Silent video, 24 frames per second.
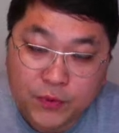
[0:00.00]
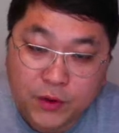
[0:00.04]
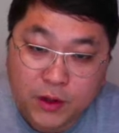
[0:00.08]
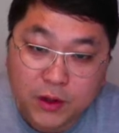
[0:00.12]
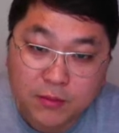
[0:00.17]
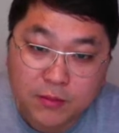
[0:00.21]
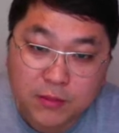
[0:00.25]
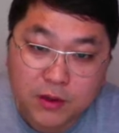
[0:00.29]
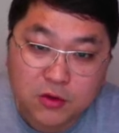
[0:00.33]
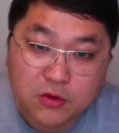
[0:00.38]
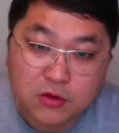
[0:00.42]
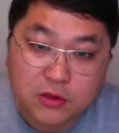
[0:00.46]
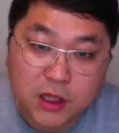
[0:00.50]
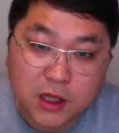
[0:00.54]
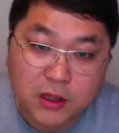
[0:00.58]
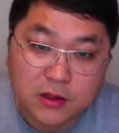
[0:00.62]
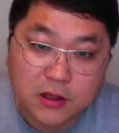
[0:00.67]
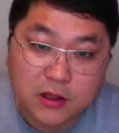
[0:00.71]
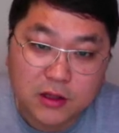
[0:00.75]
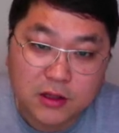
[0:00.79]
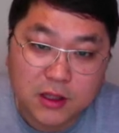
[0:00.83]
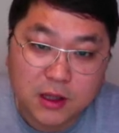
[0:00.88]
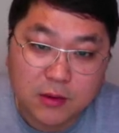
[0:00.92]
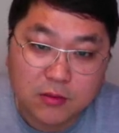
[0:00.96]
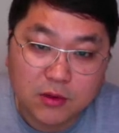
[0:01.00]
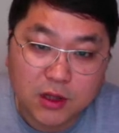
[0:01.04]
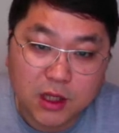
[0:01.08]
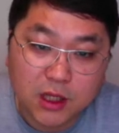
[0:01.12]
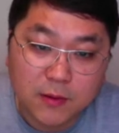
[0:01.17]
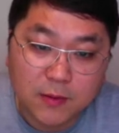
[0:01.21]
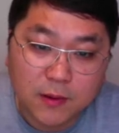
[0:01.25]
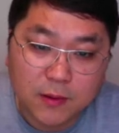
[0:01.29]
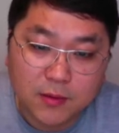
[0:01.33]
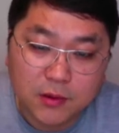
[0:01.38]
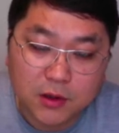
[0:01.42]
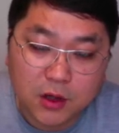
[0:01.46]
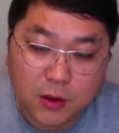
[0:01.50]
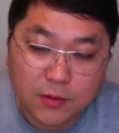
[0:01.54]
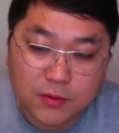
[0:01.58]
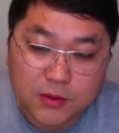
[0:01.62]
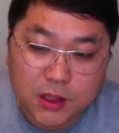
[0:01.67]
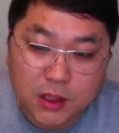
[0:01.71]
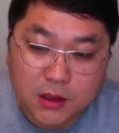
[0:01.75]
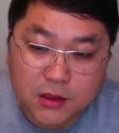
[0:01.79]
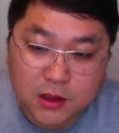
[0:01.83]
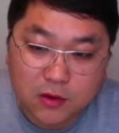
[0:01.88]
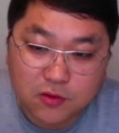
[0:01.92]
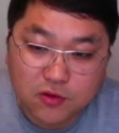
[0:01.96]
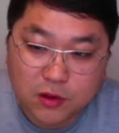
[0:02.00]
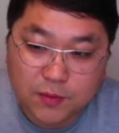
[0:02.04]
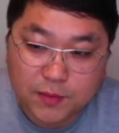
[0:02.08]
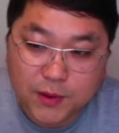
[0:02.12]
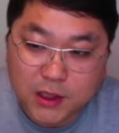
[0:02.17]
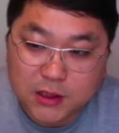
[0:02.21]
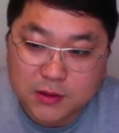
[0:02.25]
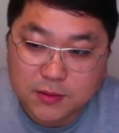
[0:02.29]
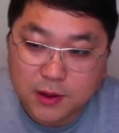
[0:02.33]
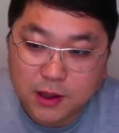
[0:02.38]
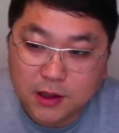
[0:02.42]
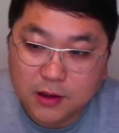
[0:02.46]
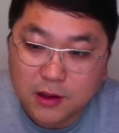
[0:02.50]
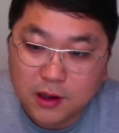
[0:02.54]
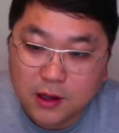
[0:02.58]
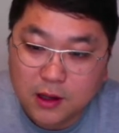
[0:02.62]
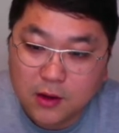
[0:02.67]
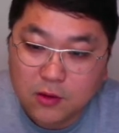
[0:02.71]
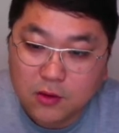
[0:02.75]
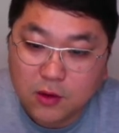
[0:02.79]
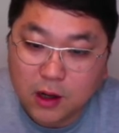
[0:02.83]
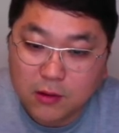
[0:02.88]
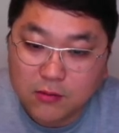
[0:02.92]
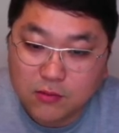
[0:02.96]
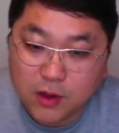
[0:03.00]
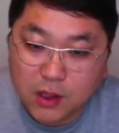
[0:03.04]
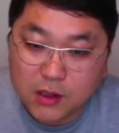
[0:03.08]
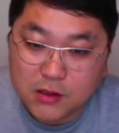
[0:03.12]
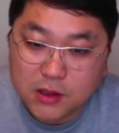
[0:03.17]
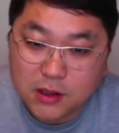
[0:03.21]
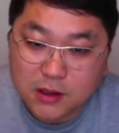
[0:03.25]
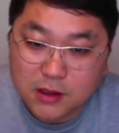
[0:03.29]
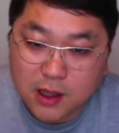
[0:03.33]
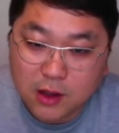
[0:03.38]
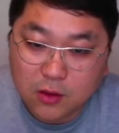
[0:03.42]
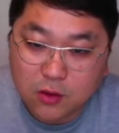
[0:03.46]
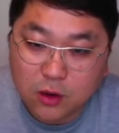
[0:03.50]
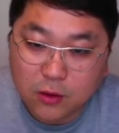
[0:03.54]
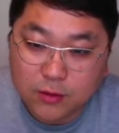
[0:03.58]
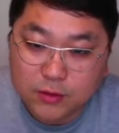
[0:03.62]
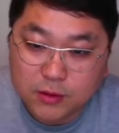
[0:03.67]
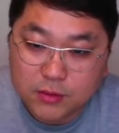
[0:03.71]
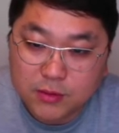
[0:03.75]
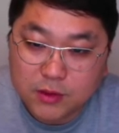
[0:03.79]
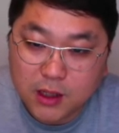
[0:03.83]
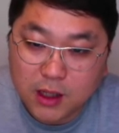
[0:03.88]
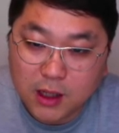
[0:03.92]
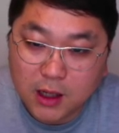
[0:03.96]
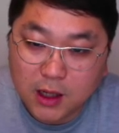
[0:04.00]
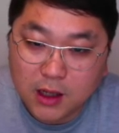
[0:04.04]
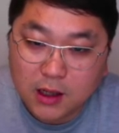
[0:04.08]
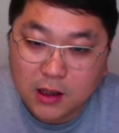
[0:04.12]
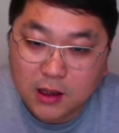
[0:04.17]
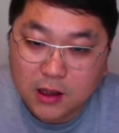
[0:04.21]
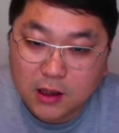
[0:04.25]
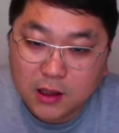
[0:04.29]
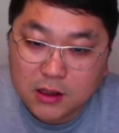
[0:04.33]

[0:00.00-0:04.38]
미국 사이트이기 때문에 200불 넘지 않게 구입하시면 관부가세 따로 없습니다.